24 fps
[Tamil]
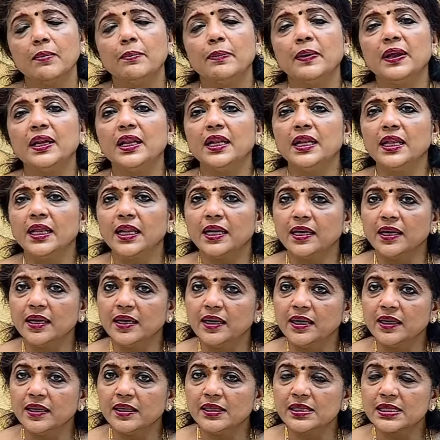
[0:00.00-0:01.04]
பல
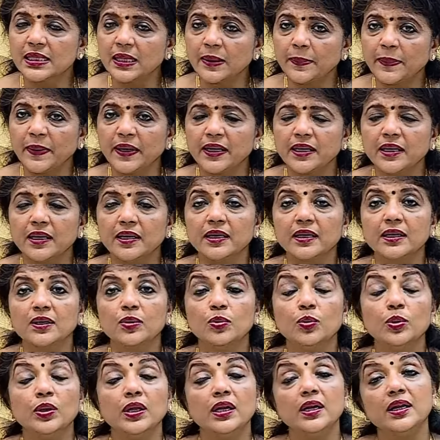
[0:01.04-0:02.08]
நேரங்களில் சில பெண்களுக்கு
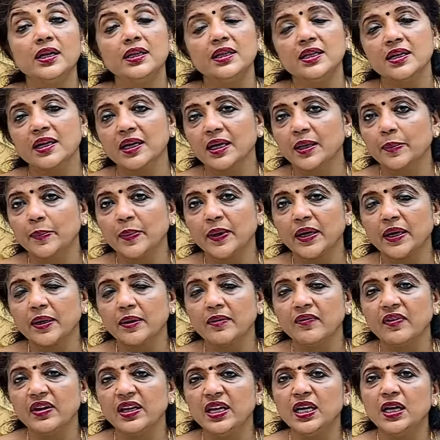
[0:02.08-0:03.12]
உடல் ரீதியாக ஏற்படுற
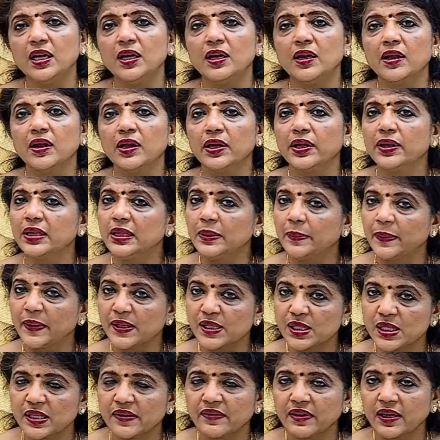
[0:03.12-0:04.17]
வலிகள்னாலே இந்த
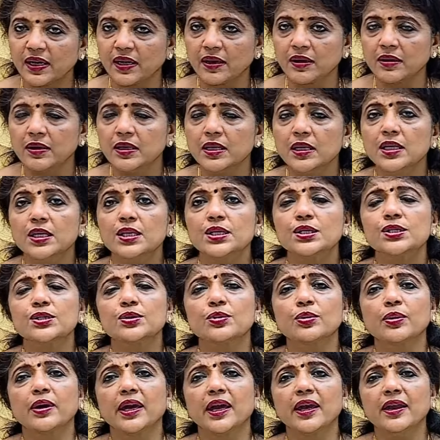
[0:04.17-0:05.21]
பிரச்சனை வரலாம்
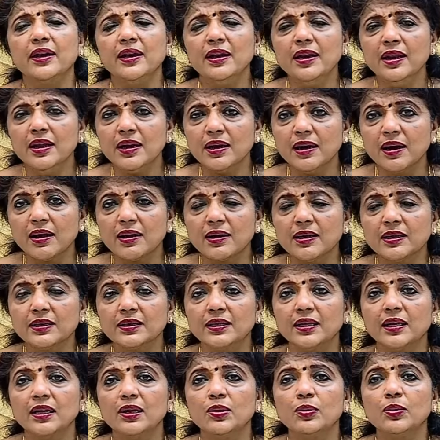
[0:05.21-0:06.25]
ஸோ என்ன
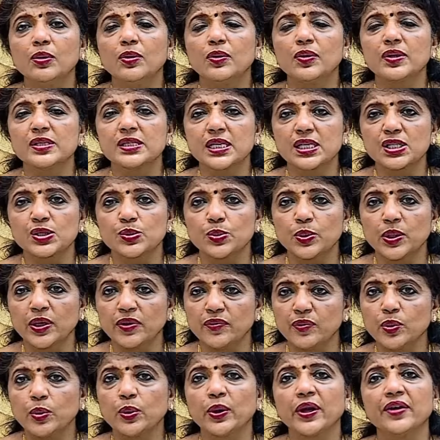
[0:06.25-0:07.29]
காரணத்தினால உங்களோட செக்ஸ்
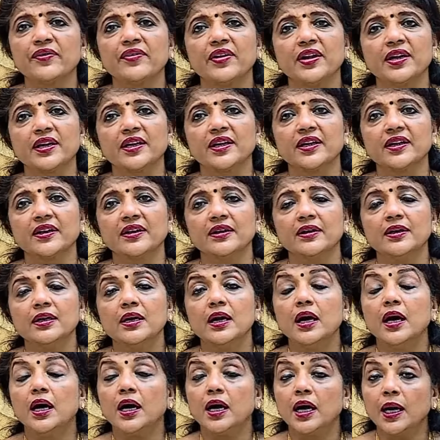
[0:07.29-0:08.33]
உணர்வு குறைவாக இருக்குது
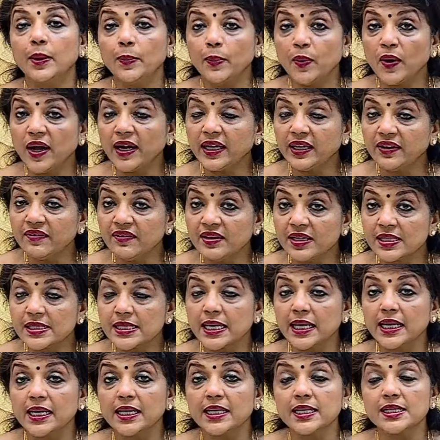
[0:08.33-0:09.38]
ஹைப்போ ஆக்டிவ்
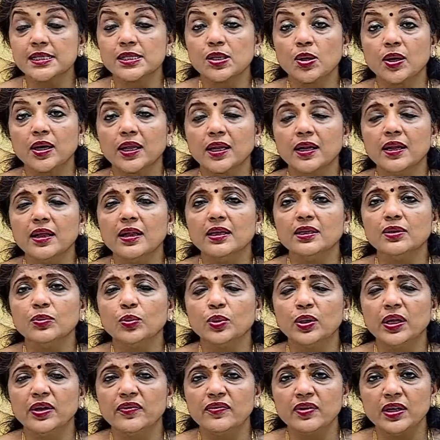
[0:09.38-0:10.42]
டிசைர் டிசார்டர்னால் அந்த
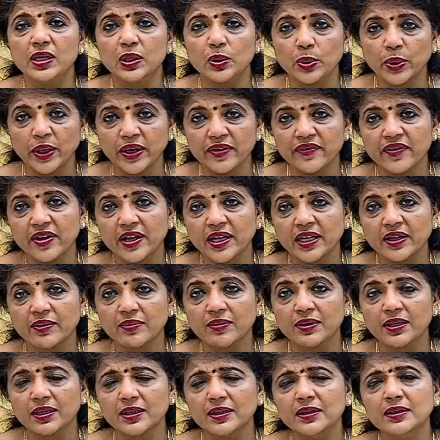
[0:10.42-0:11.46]
உணர்வுகள் குறைவாக
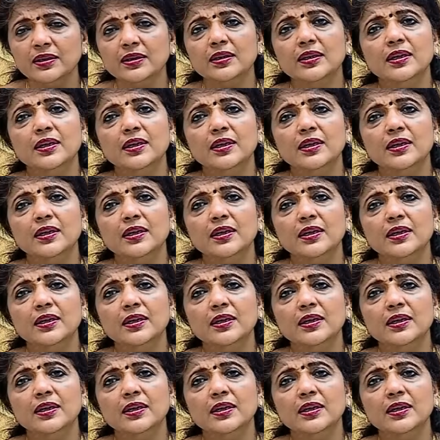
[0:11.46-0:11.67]
இருக்கவங்களுக்கு